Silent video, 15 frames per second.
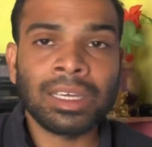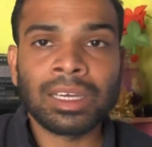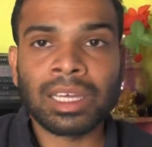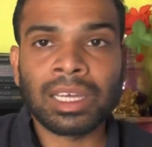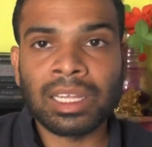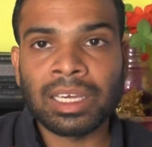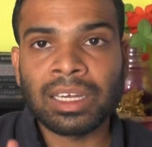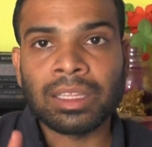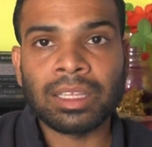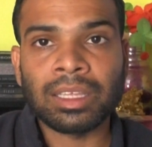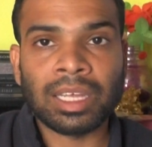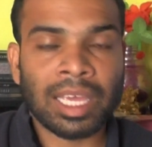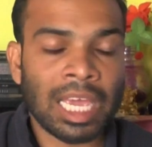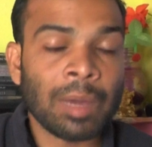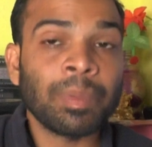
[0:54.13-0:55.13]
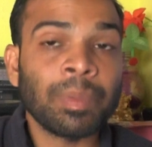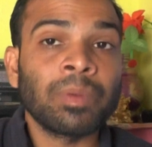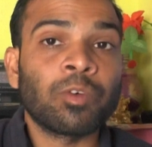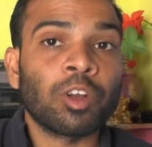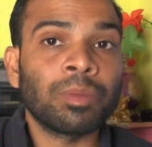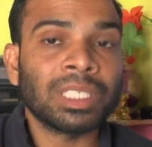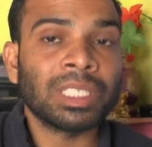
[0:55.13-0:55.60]
क्लिक कर देना है ऐप
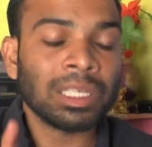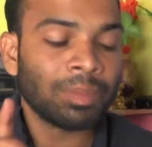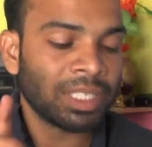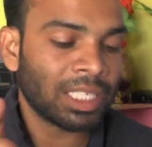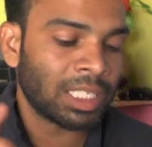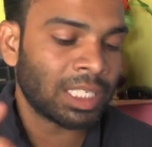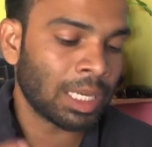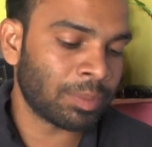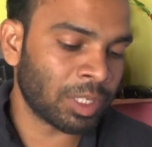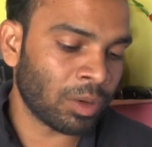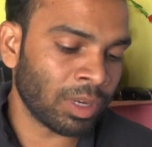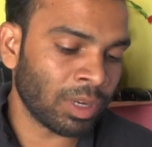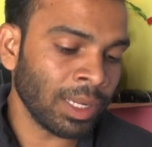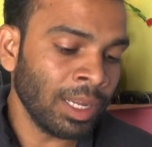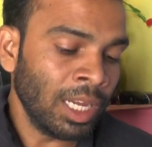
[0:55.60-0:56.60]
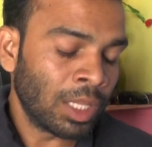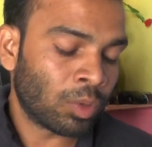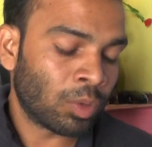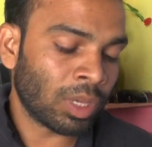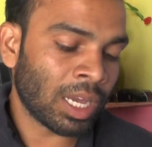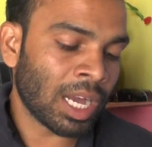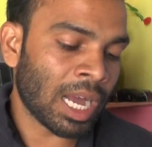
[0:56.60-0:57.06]
इन्फॉर्मेशन पे जैसे आप जाओगे तो
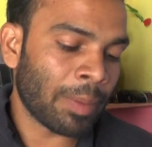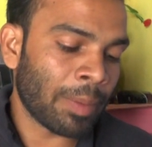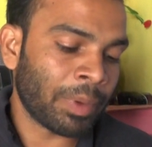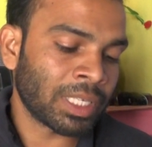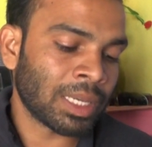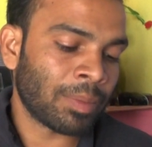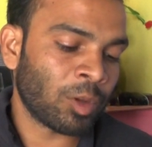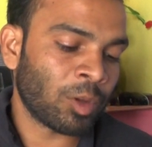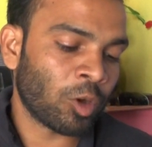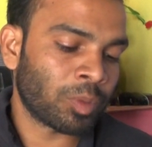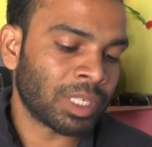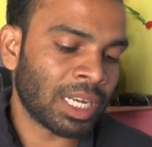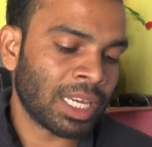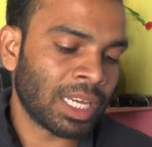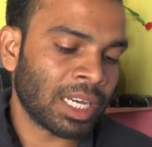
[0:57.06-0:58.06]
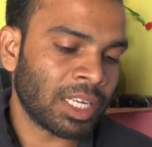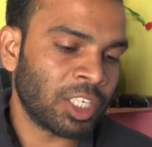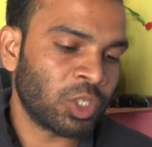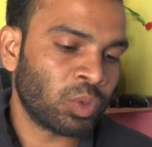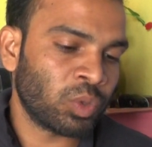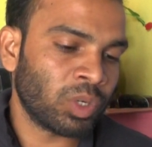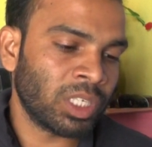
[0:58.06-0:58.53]
यहाँ आपके सामने ऑप्शन आएगा
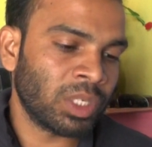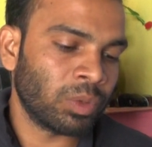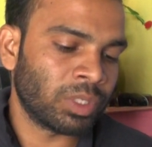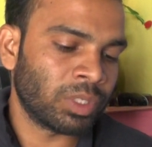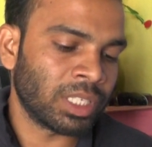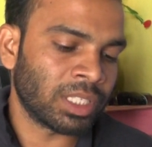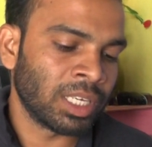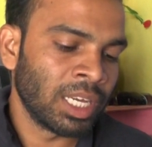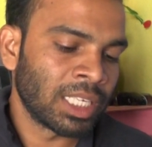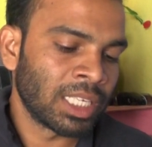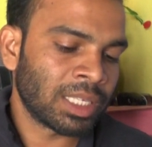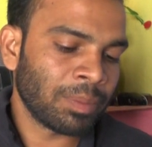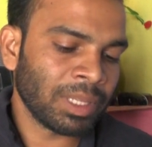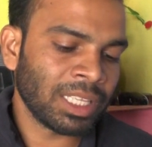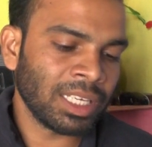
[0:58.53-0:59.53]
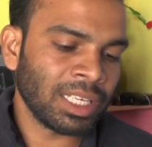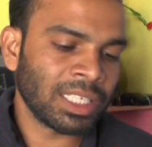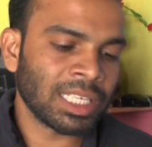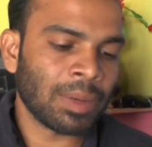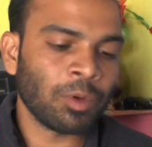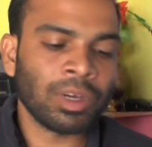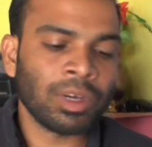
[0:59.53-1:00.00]
स्टोरेज यूसेज सिंपल तरीके से आपको